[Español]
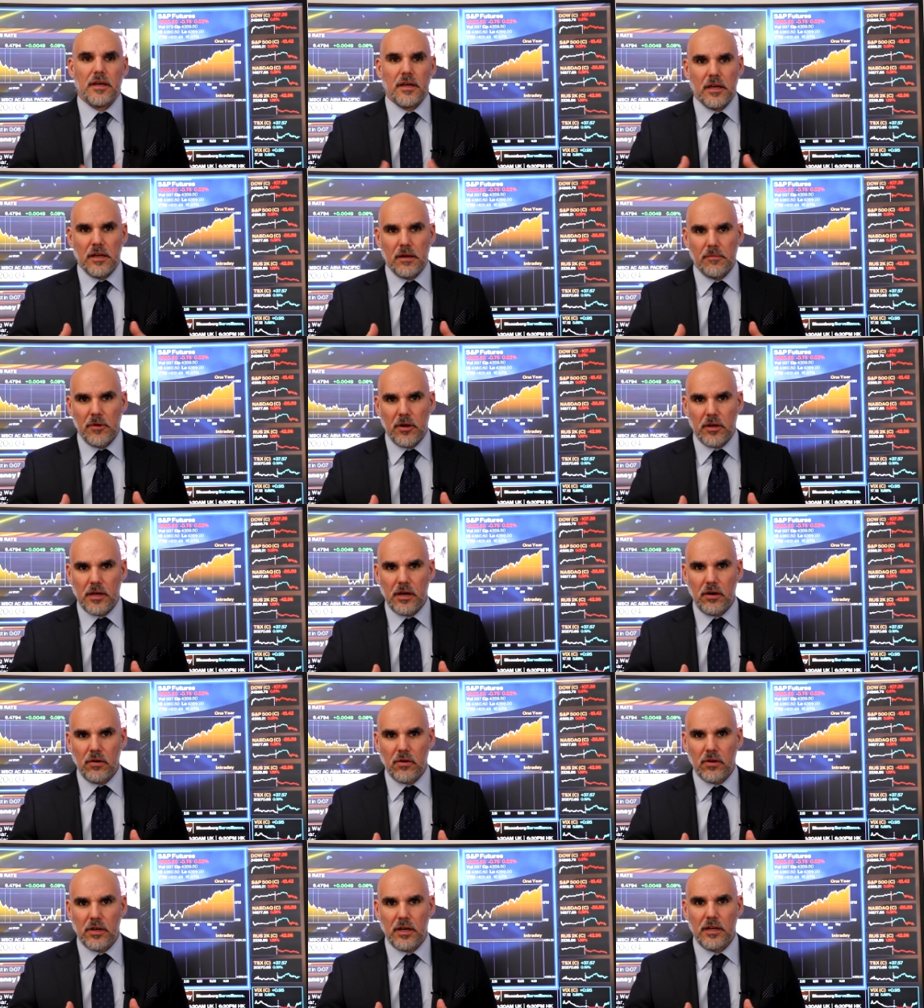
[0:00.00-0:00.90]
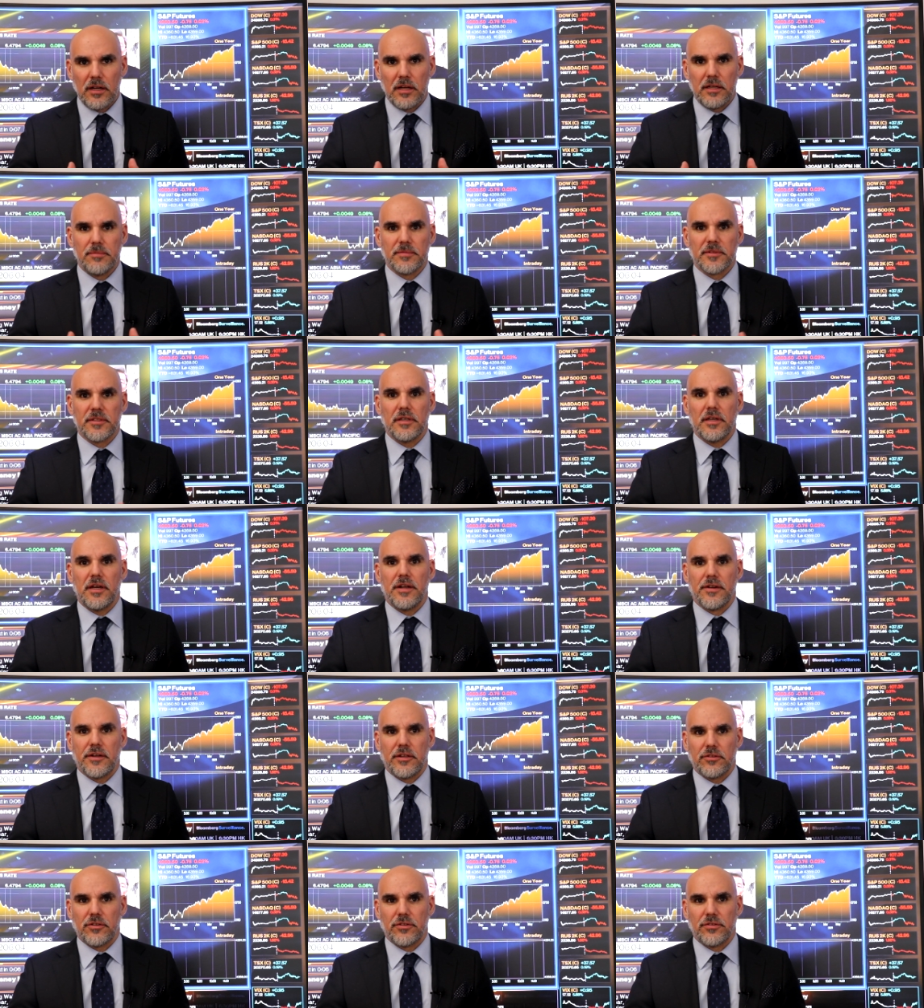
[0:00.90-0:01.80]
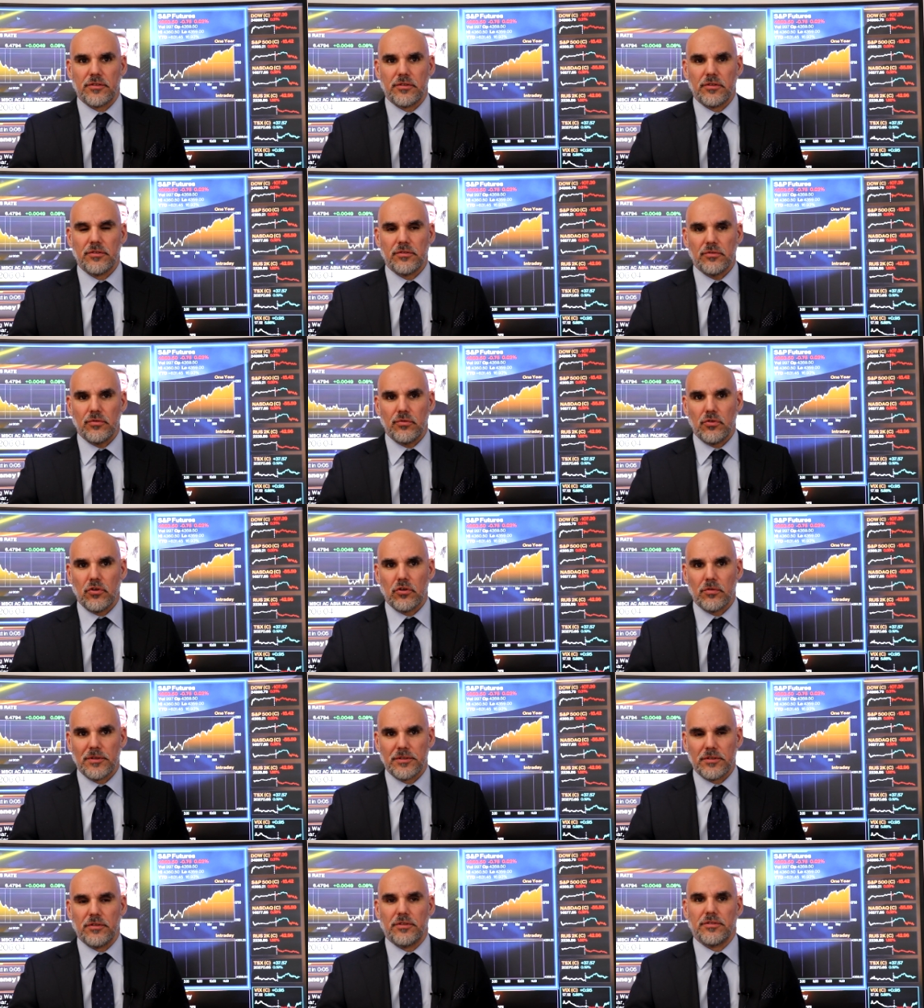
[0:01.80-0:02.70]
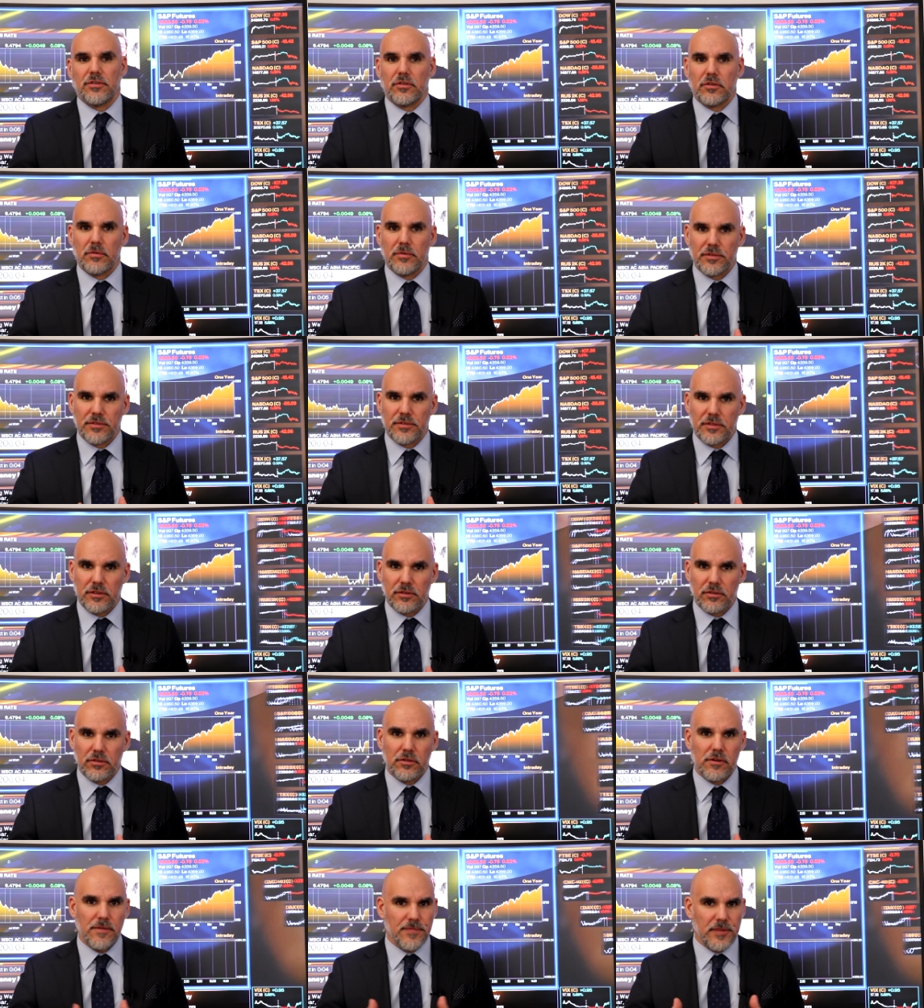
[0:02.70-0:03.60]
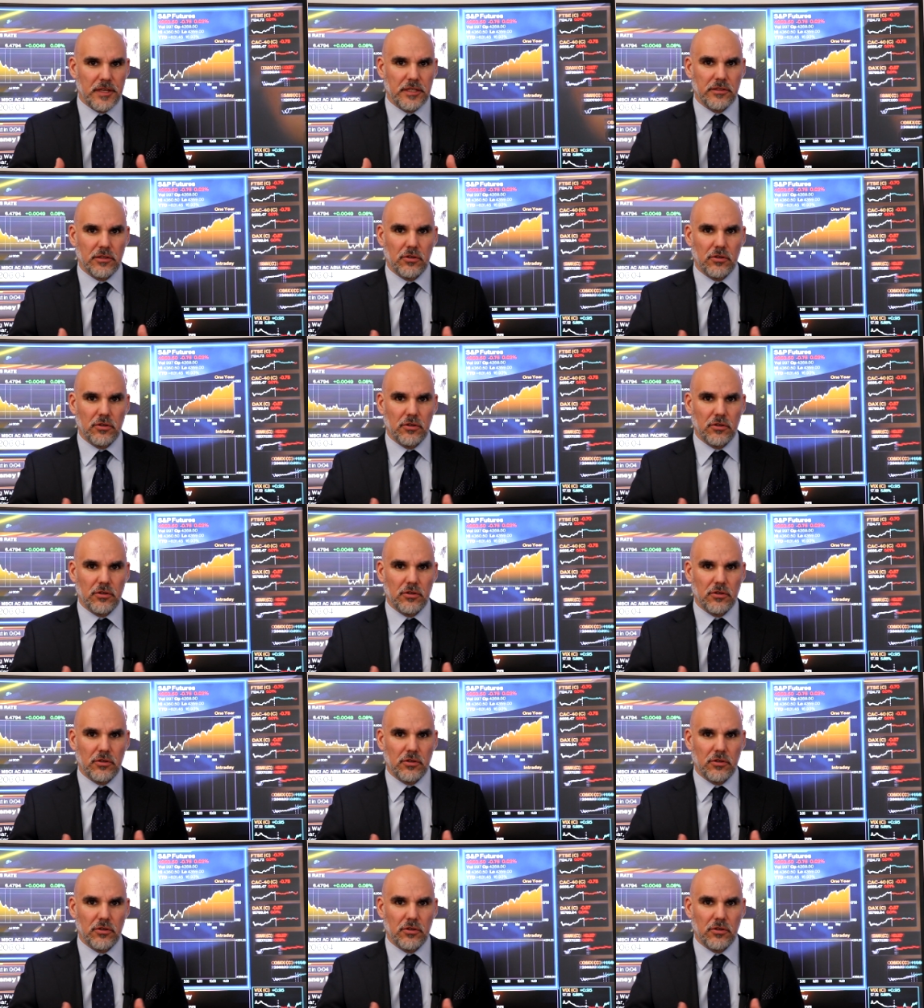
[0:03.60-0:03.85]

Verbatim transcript: En el mercado local, el IPSA retrocedió 1,05% hasta